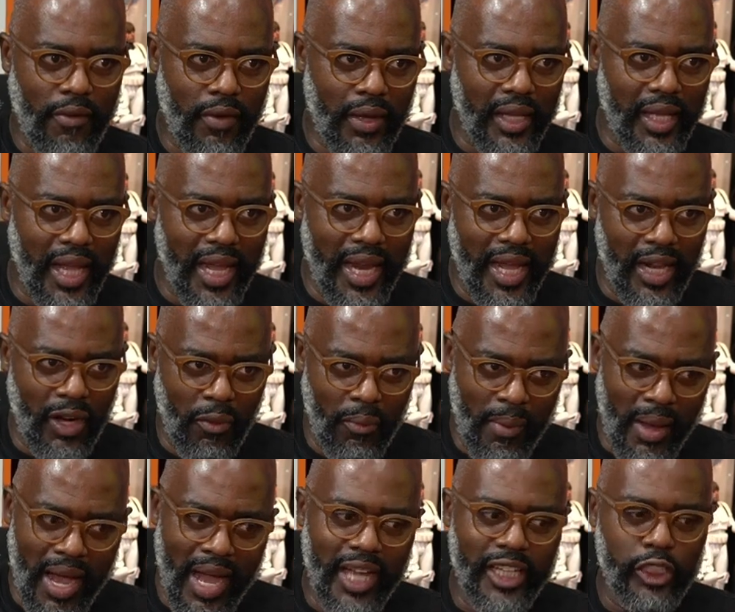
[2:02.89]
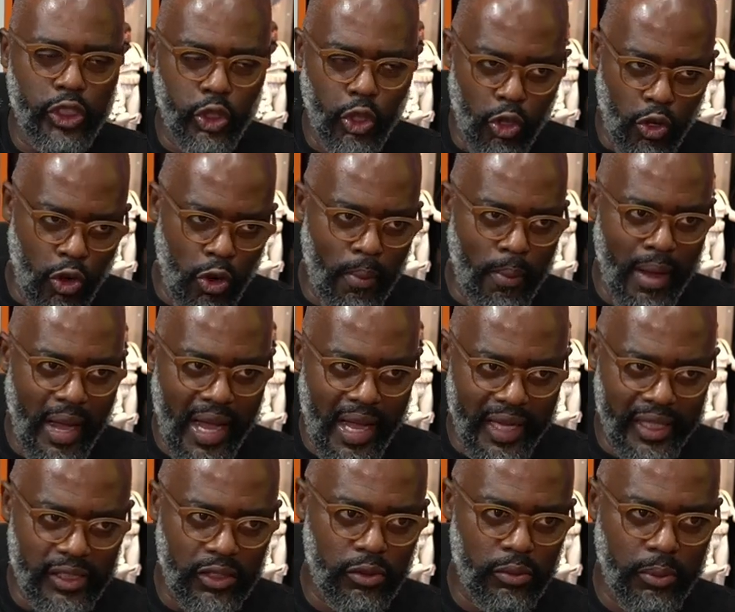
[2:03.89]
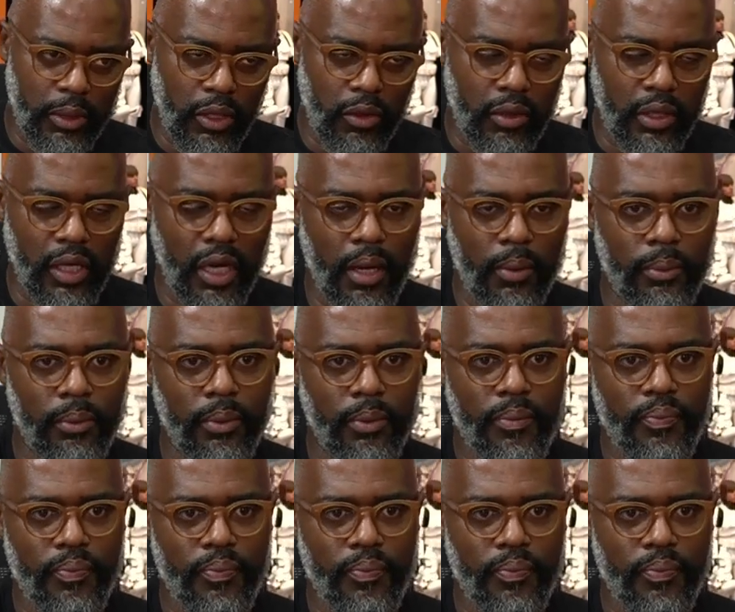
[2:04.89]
querendo mais, jogou mais no meio campo.